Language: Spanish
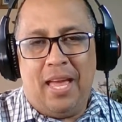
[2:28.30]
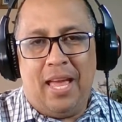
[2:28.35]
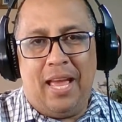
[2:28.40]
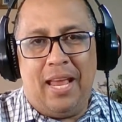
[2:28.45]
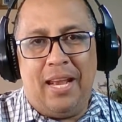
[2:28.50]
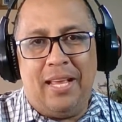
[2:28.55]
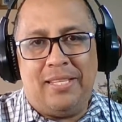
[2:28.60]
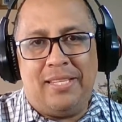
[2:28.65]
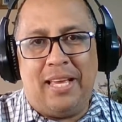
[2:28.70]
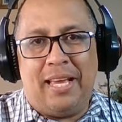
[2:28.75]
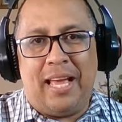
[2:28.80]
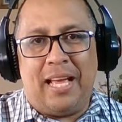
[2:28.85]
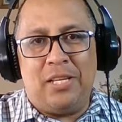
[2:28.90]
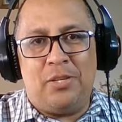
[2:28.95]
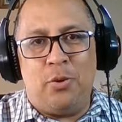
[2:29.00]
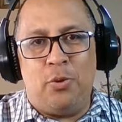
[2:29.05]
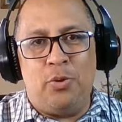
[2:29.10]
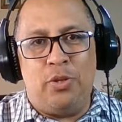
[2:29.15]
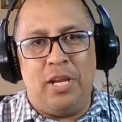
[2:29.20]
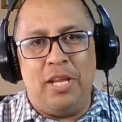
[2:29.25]
En este
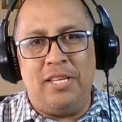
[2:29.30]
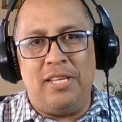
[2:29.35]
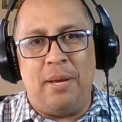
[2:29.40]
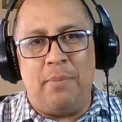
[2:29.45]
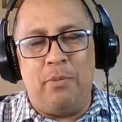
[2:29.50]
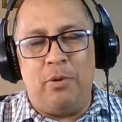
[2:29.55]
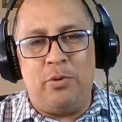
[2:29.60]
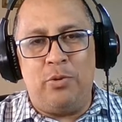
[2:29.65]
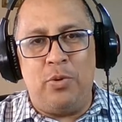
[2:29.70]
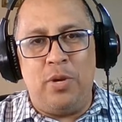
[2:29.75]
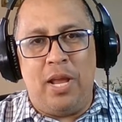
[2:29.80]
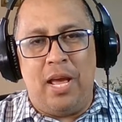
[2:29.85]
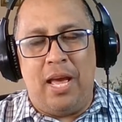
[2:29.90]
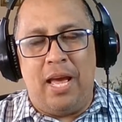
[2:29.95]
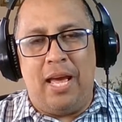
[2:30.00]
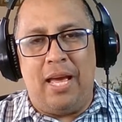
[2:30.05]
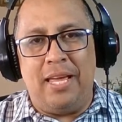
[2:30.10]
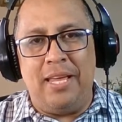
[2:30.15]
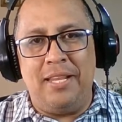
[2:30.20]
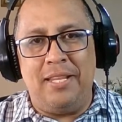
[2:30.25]
caso utilizamos
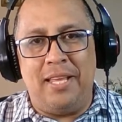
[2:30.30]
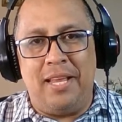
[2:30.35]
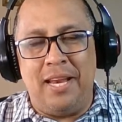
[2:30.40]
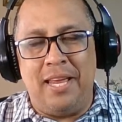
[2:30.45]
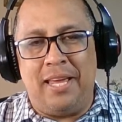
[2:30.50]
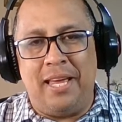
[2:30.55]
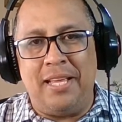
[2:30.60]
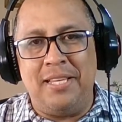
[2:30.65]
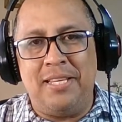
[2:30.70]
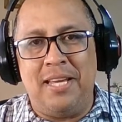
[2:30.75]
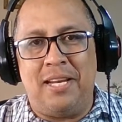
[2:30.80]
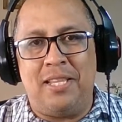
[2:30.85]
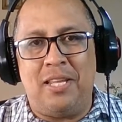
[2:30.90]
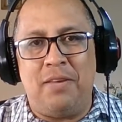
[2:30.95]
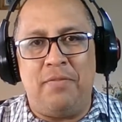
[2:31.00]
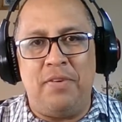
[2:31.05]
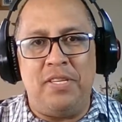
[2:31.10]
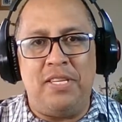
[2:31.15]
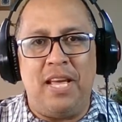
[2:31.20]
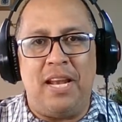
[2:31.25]
una inteligencia
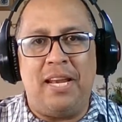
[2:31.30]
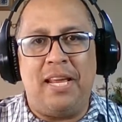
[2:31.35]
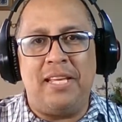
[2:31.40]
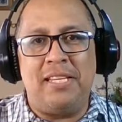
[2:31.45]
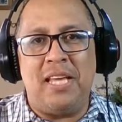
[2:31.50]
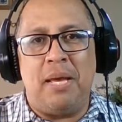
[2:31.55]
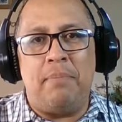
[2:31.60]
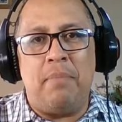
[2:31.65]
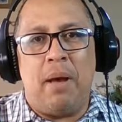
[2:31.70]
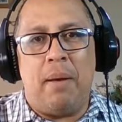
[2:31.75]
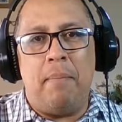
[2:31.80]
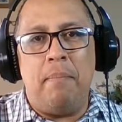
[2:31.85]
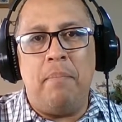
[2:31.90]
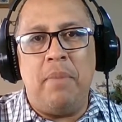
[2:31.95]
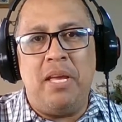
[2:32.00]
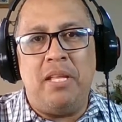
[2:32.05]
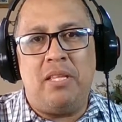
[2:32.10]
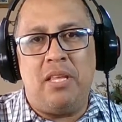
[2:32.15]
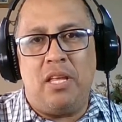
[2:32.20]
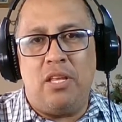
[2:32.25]
artificial que se llama
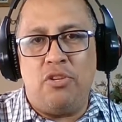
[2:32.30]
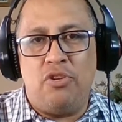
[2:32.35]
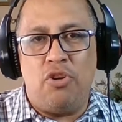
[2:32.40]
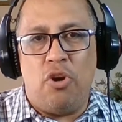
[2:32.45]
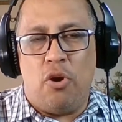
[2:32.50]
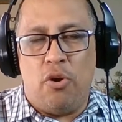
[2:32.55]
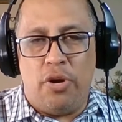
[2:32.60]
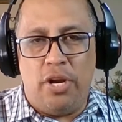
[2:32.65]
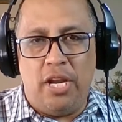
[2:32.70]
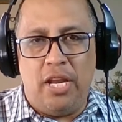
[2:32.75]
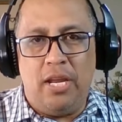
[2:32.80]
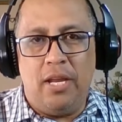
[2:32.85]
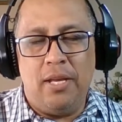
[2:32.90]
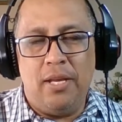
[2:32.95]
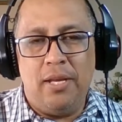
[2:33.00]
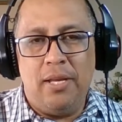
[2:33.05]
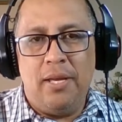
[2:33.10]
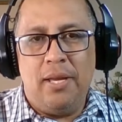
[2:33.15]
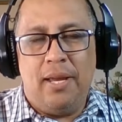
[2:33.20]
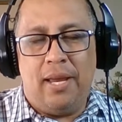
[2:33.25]
Mid Journey,
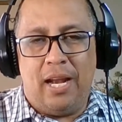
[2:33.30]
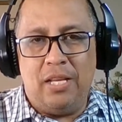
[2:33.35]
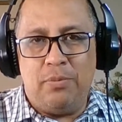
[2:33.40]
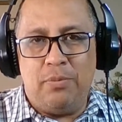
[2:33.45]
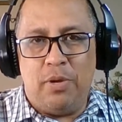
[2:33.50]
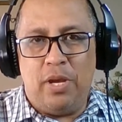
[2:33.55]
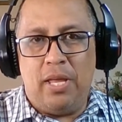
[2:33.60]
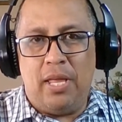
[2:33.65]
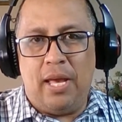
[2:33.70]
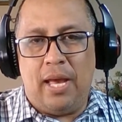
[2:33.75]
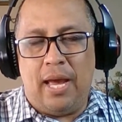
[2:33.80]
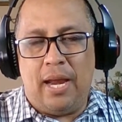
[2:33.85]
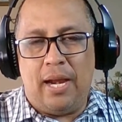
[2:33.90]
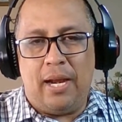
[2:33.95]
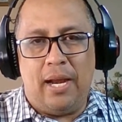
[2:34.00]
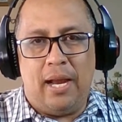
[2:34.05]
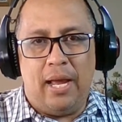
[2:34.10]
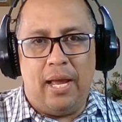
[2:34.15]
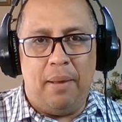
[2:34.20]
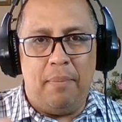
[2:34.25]
que les voy a
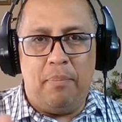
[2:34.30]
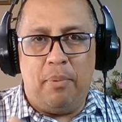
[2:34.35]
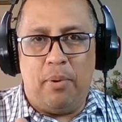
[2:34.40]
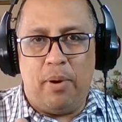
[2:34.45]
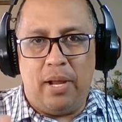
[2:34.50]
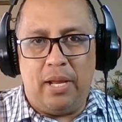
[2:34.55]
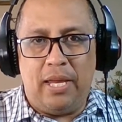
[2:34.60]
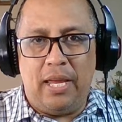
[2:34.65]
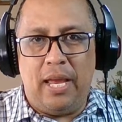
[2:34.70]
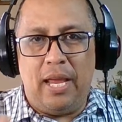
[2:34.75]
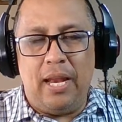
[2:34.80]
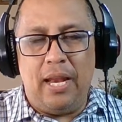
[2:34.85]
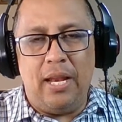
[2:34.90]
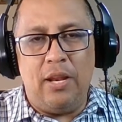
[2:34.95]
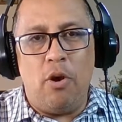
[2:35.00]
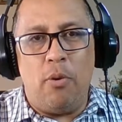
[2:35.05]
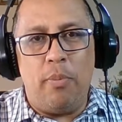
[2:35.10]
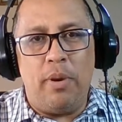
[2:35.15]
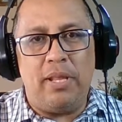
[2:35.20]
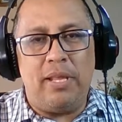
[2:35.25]
dejar eh, por aquí el
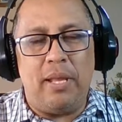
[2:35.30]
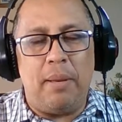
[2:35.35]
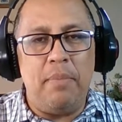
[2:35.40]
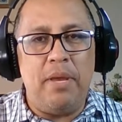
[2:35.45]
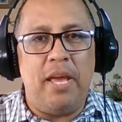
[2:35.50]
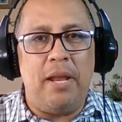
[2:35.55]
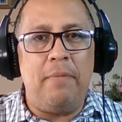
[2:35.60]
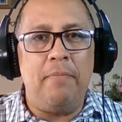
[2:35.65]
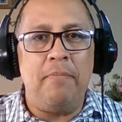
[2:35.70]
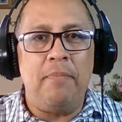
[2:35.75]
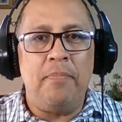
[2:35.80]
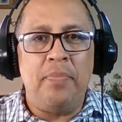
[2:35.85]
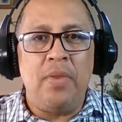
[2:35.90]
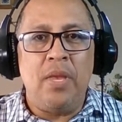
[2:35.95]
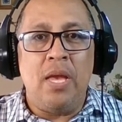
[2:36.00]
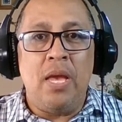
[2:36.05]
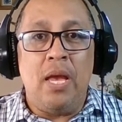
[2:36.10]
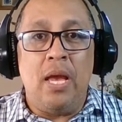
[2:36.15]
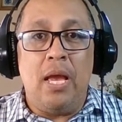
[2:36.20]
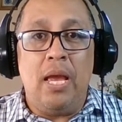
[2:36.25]
nombre también,
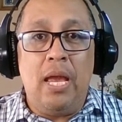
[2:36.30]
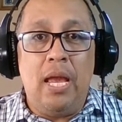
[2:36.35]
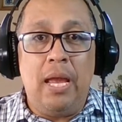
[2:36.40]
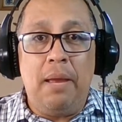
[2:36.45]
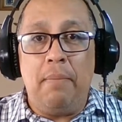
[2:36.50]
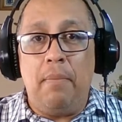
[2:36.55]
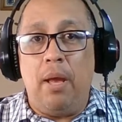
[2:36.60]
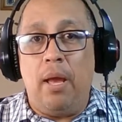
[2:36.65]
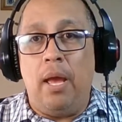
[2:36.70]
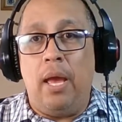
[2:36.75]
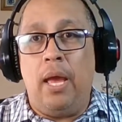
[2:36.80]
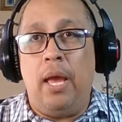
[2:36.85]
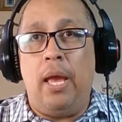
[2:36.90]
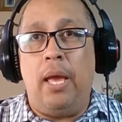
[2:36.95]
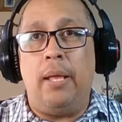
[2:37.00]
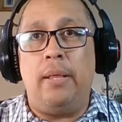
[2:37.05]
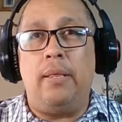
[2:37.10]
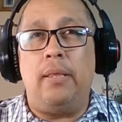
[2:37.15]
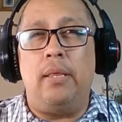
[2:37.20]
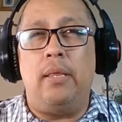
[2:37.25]
y
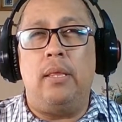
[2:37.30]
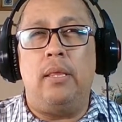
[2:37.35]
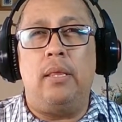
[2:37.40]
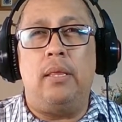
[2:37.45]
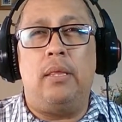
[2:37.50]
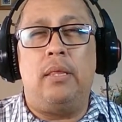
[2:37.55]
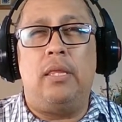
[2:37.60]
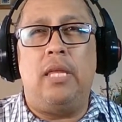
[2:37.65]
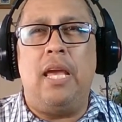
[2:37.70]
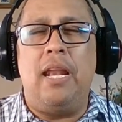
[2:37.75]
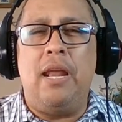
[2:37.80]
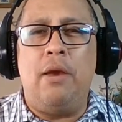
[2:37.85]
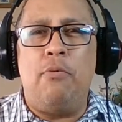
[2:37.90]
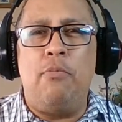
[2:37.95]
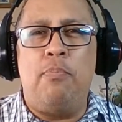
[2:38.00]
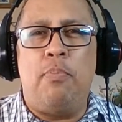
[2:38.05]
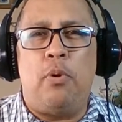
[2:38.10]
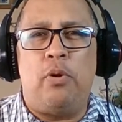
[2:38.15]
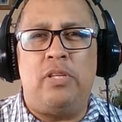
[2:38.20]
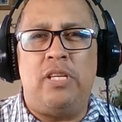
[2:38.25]
eh, tiene
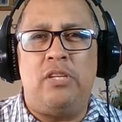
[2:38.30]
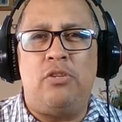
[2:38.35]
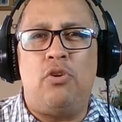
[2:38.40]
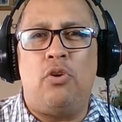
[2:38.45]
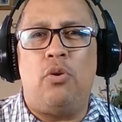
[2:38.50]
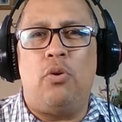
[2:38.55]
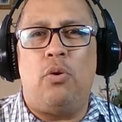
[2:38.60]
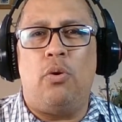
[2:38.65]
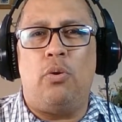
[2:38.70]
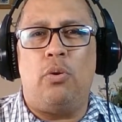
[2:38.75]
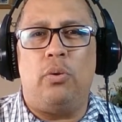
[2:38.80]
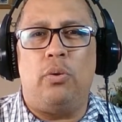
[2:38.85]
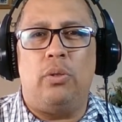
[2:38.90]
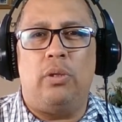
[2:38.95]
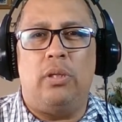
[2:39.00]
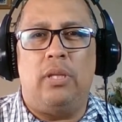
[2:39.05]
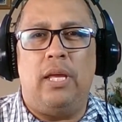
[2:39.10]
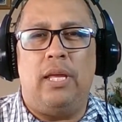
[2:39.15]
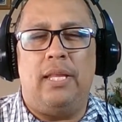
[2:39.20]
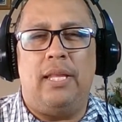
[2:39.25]
un proceso
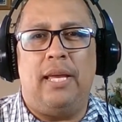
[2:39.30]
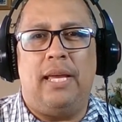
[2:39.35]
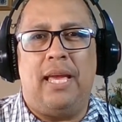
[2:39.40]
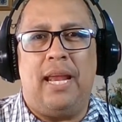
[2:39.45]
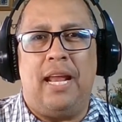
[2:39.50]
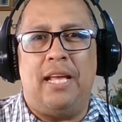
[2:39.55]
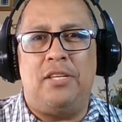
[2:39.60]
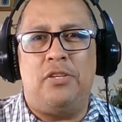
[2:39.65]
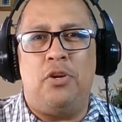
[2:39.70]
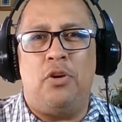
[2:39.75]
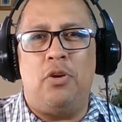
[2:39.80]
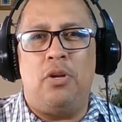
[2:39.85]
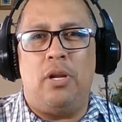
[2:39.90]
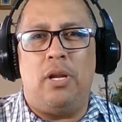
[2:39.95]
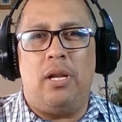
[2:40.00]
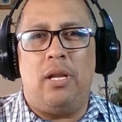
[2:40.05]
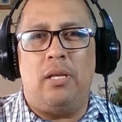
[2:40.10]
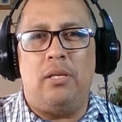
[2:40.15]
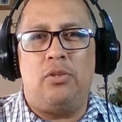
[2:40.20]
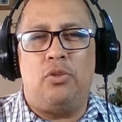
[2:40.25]
de, de creación
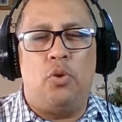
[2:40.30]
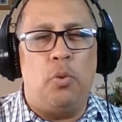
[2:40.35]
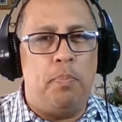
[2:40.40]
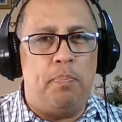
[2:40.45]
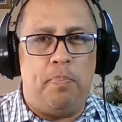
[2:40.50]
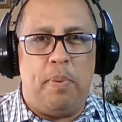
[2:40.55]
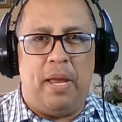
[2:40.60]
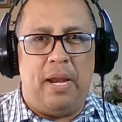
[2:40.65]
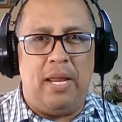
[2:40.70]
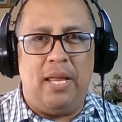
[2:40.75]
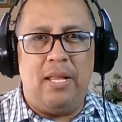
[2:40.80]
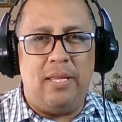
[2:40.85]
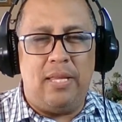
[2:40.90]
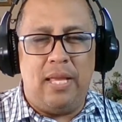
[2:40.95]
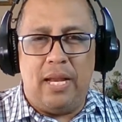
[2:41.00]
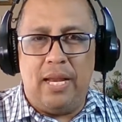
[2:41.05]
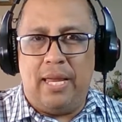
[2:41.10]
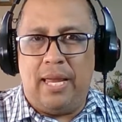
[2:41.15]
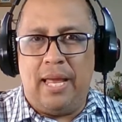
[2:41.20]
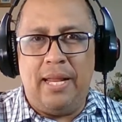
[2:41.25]
súper
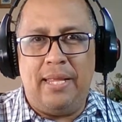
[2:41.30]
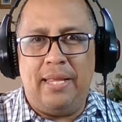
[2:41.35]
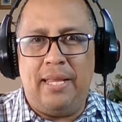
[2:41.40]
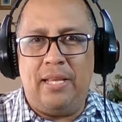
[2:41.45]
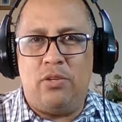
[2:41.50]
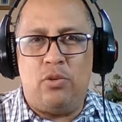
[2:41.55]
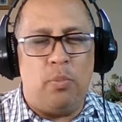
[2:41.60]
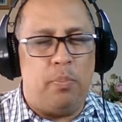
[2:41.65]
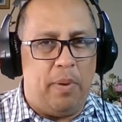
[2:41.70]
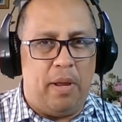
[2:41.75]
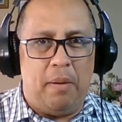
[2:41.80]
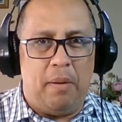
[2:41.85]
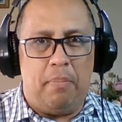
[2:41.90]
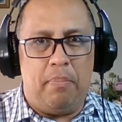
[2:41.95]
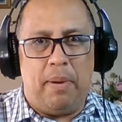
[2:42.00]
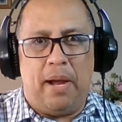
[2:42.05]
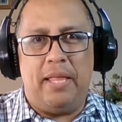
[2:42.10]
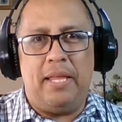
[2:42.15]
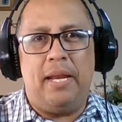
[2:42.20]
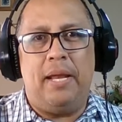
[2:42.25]
inteligente, súper
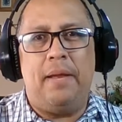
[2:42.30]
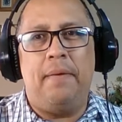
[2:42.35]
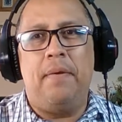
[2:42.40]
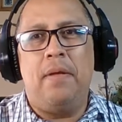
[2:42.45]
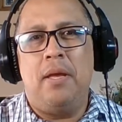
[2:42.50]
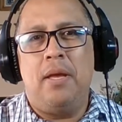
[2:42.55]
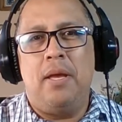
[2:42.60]
padre.